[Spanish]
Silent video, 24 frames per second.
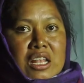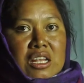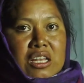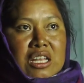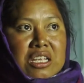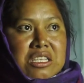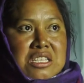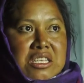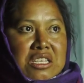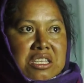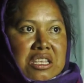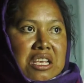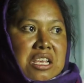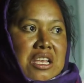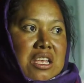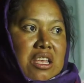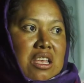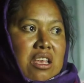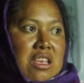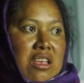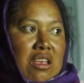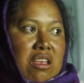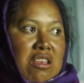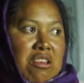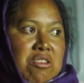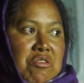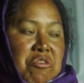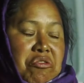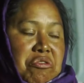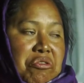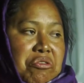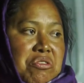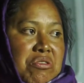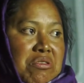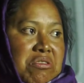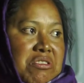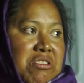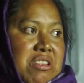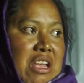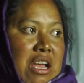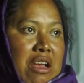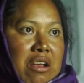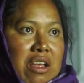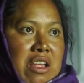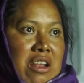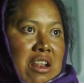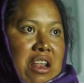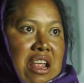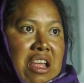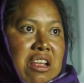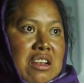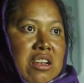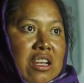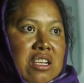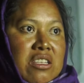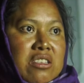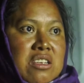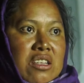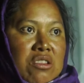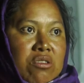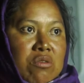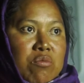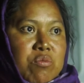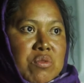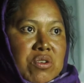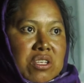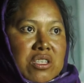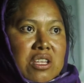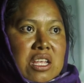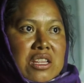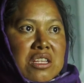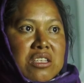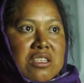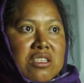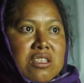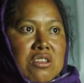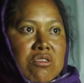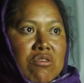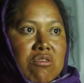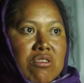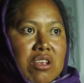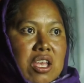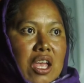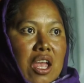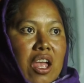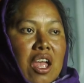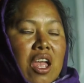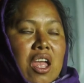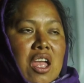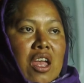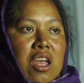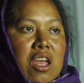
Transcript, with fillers: le dicen que incluso está en la iglesia, ¿no? Porque están diciendo que,